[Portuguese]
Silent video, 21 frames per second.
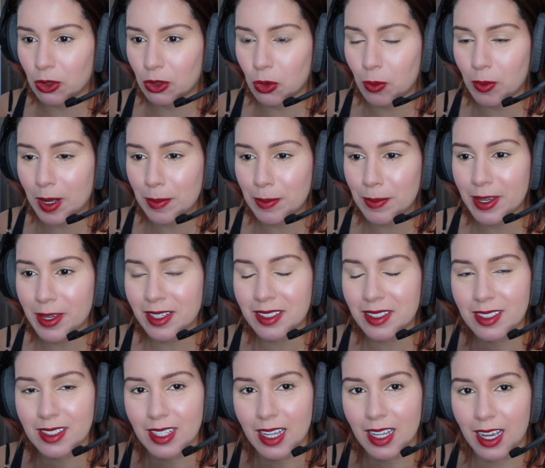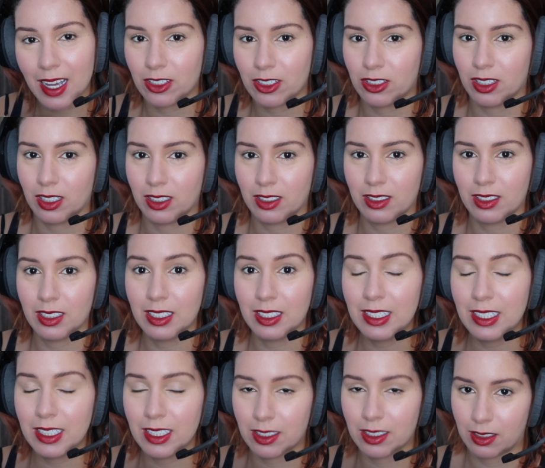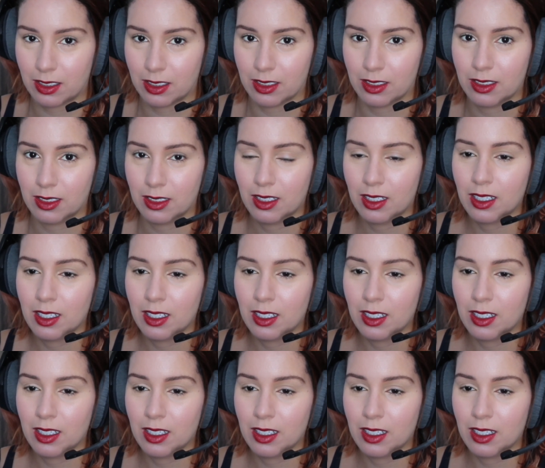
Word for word: com uma mensagem linda.